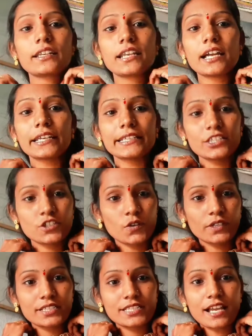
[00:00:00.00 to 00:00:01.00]
నాకైతే
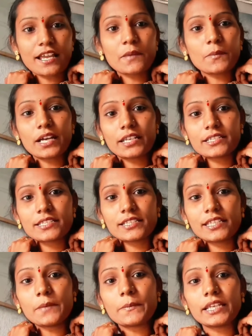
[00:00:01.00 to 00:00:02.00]
చౌక చాలా బాగా
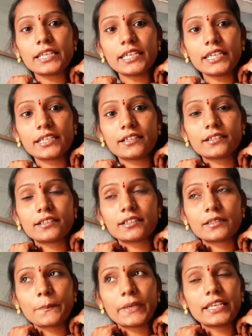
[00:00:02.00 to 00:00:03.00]
నచ్చింది మళ్ళీ
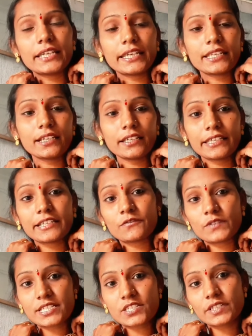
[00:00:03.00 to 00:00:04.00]
పెళ్ళికైనా ఏదైనా
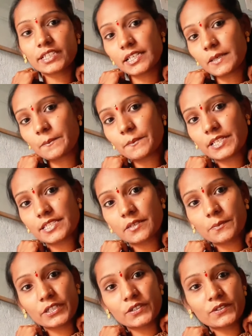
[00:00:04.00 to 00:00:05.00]
ఫెస్టివల్కి
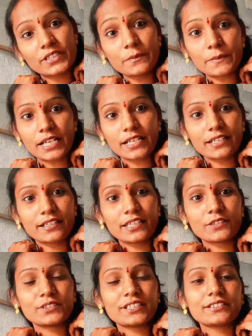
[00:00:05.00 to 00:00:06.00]
కంపల్సరీ పెట్టుకొని బాగా రెడీ
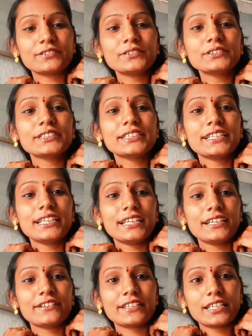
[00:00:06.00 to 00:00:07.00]
అవుతాను
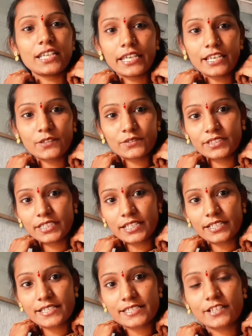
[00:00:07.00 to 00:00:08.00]
ఓకేనా ఎలా ఉంది
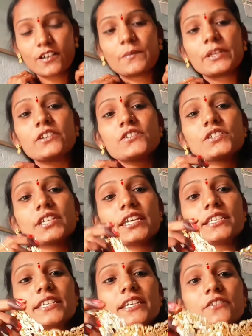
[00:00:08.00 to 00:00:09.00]
అనేసి కామెంట్లో
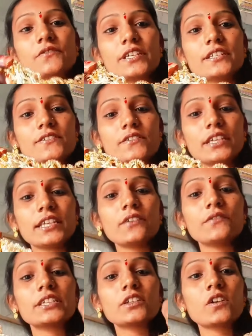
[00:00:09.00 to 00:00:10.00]
షేర్ చేయండి ఫ్రెండ్స్ ఓకేనా
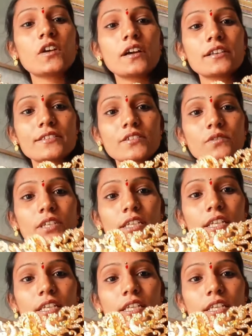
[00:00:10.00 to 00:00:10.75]
వీటి కాస్ట్ కూడా